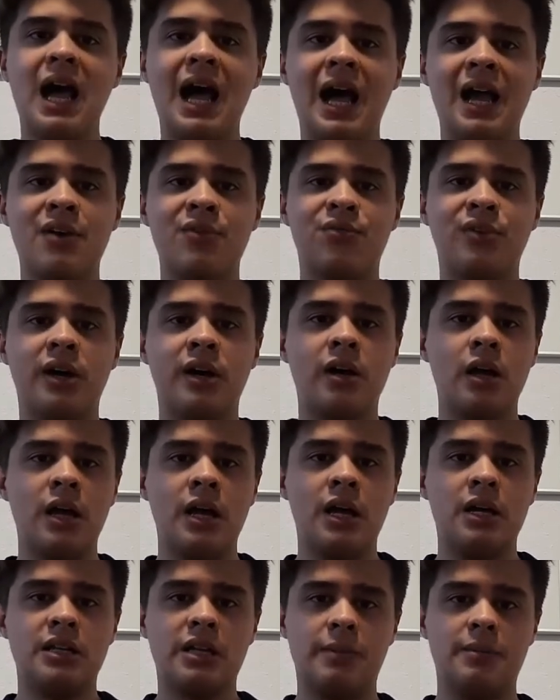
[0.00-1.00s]
Einfach
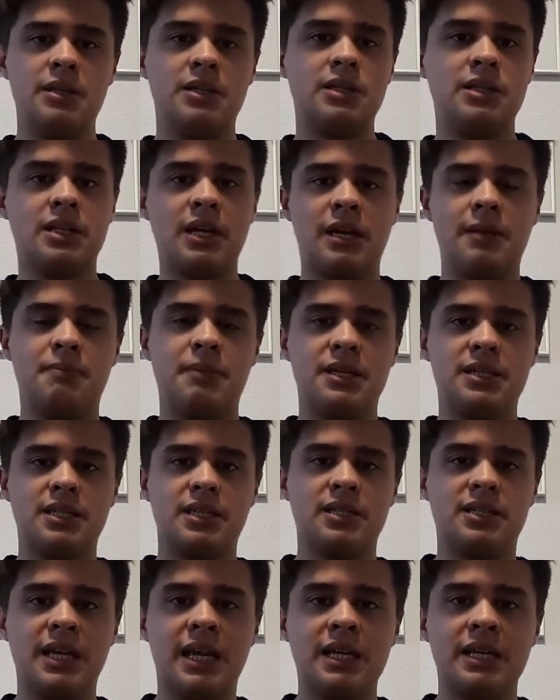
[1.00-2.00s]
damit ich ein
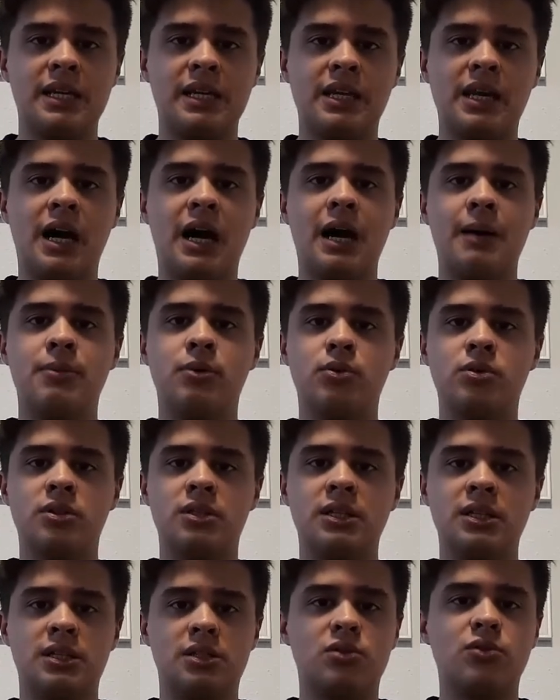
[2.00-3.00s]
besseres Handling habe
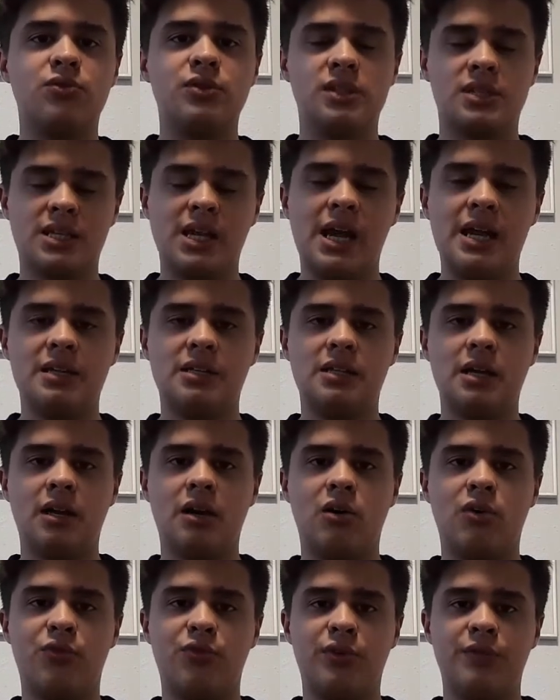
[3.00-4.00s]
und nicht so viel Zeit
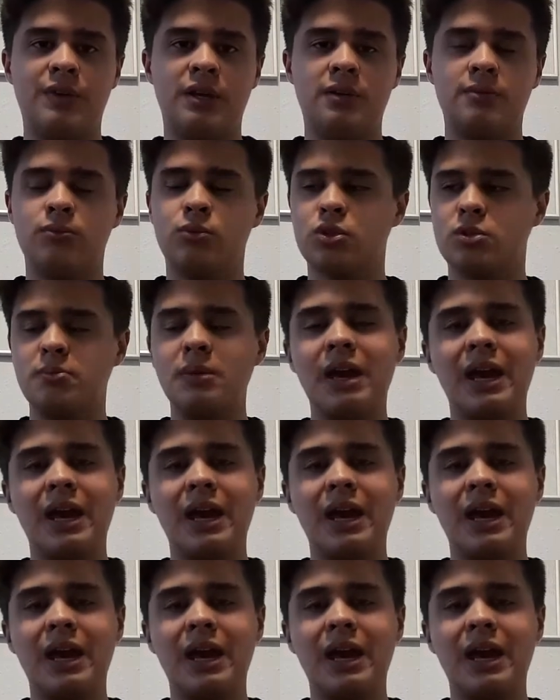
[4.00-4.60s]
darauf verwenden muss,